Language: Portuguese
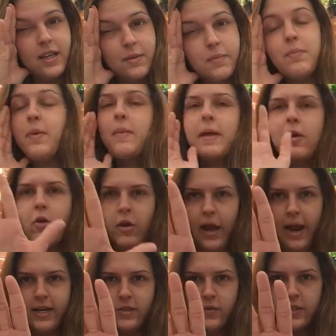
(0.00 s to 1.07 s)
em primeiro
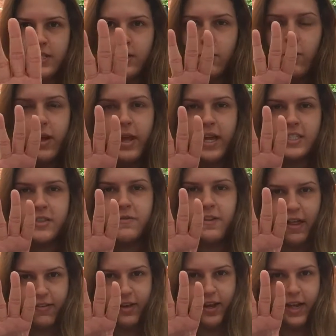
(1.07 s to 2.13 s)
lugar, se você não conhece
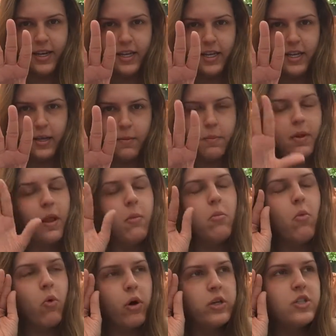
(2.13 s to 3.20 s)
Flávia Kalina, pelo
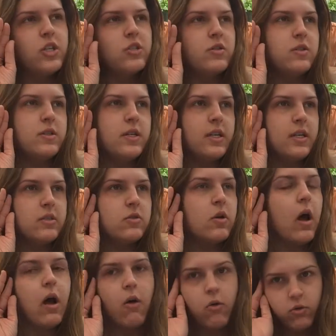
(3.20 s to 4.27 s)
amor de Jesus Cristo,
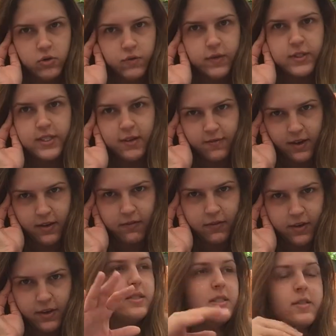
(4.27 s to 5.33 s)
aonde você vive?
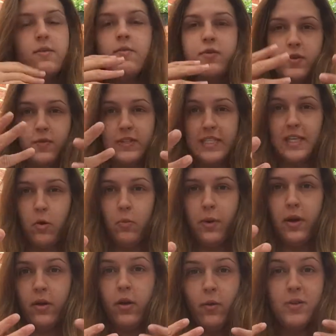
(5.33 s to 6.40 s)
Se vocês
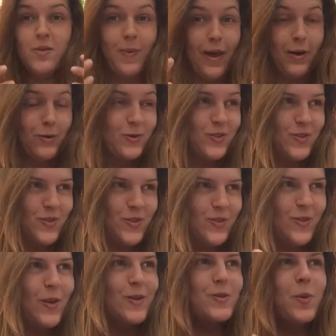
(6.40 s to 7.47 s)
acompanham, que eu espero que sim,
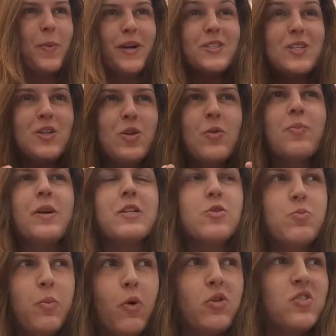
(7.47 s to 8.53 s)
né? Estou partindo do
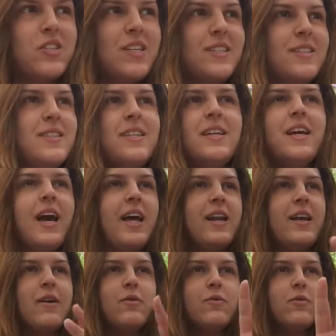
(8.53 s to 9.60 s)
pressuposto que sim,
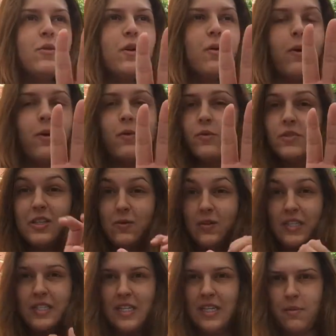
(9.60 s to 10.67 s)
cara. Eu não, eu não sei se
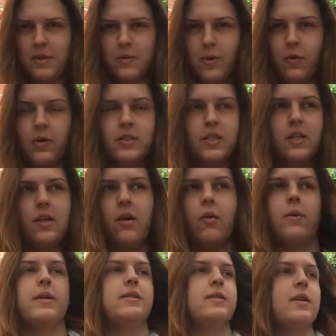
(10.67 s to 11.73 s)
vocês sentem a mesma coisa que eu,
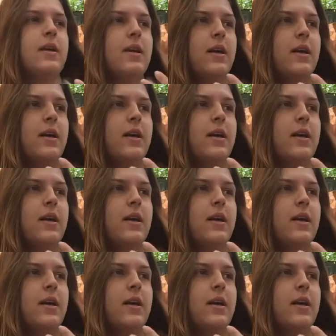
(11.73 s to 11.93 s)
mas.